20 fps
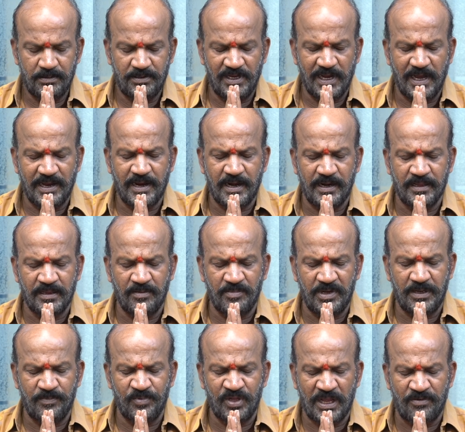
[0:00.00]

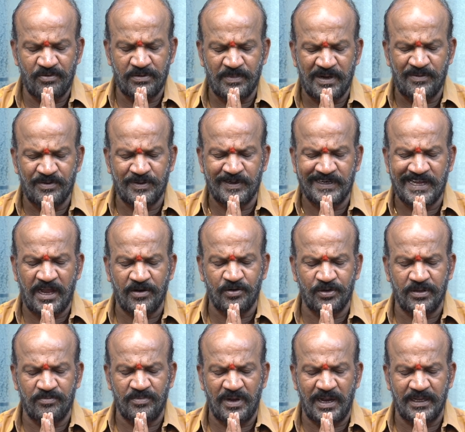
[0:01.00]
జ్ఞానానందమయం దేవన్మణ
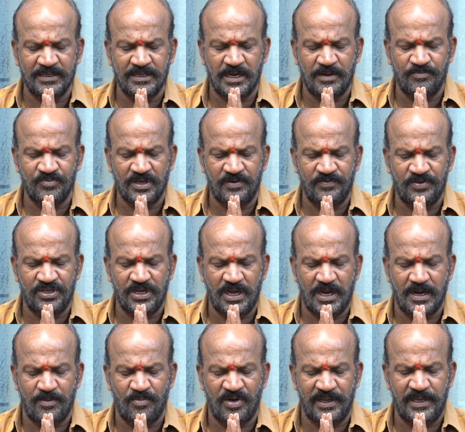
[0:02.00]
షడ్కాకృతిం ఆధారం
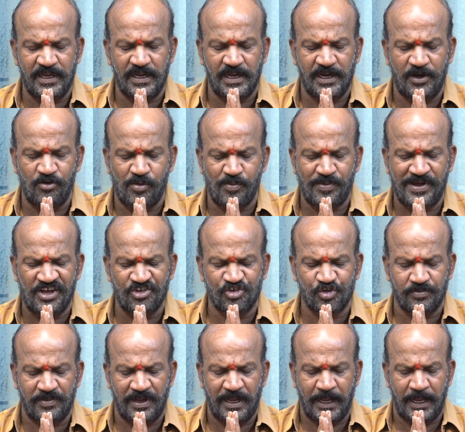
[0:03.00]
సర్విద్యానం
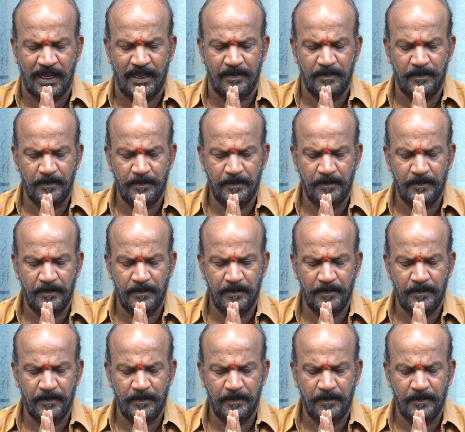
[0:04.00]
హయగ్రీముపాస్మహే